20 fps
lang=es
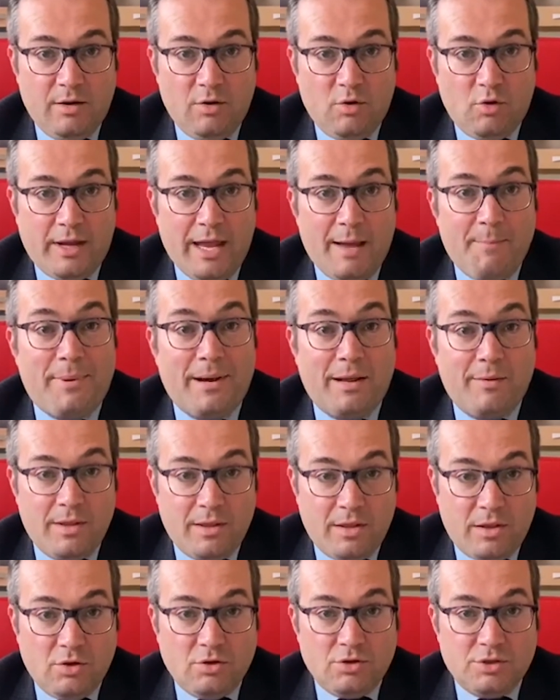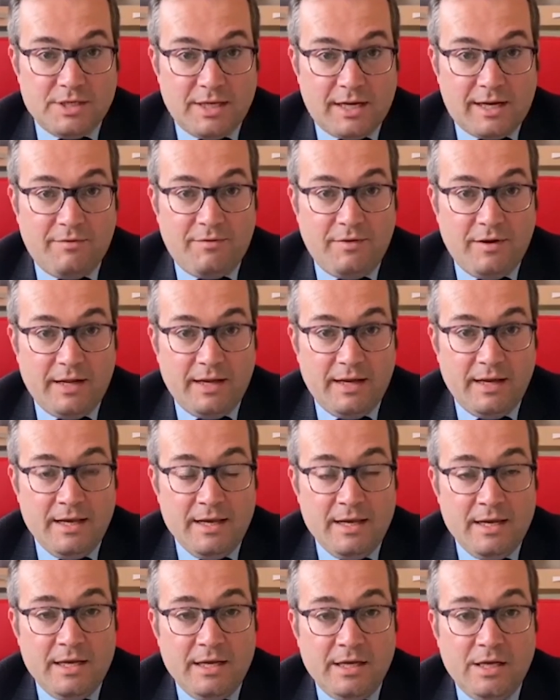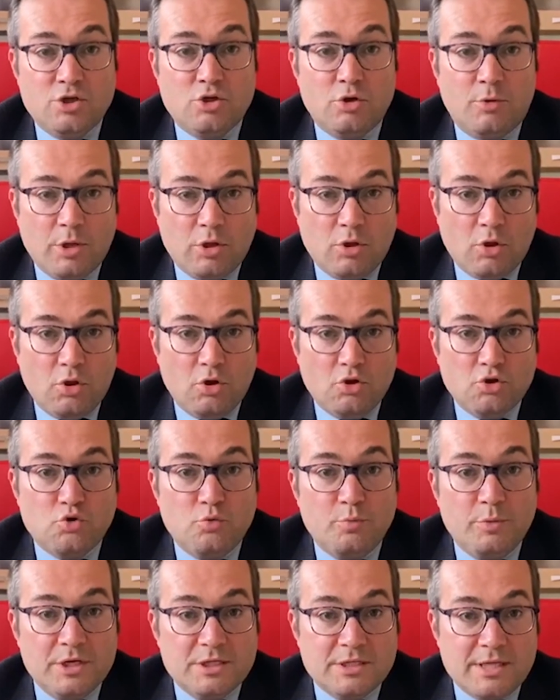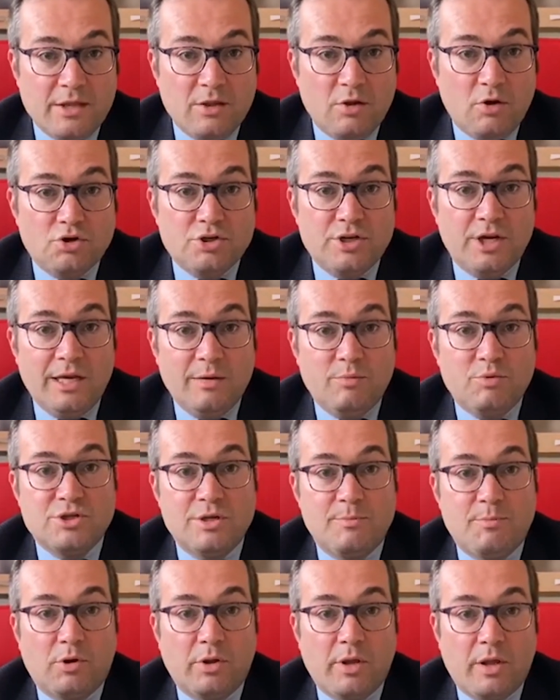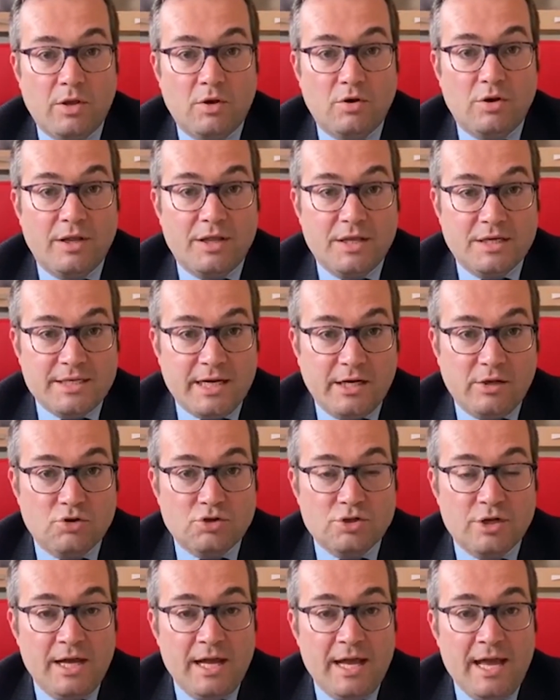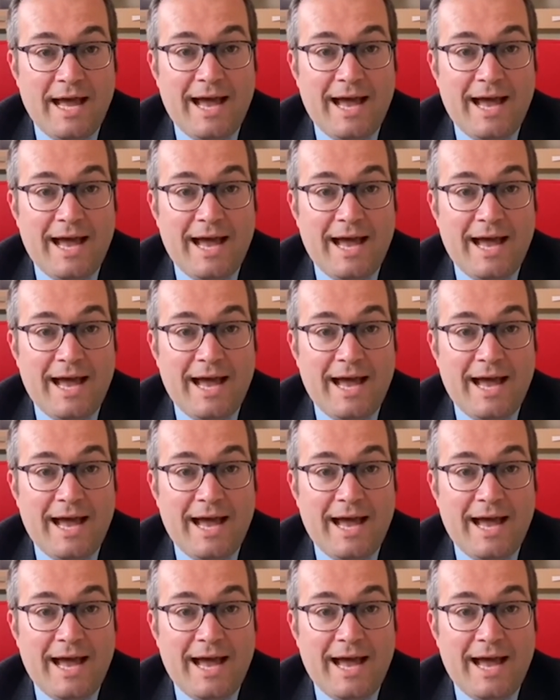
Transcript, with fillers: en lo que a prevención se refiere y sobre todo suministrando los equipos de protección necesarios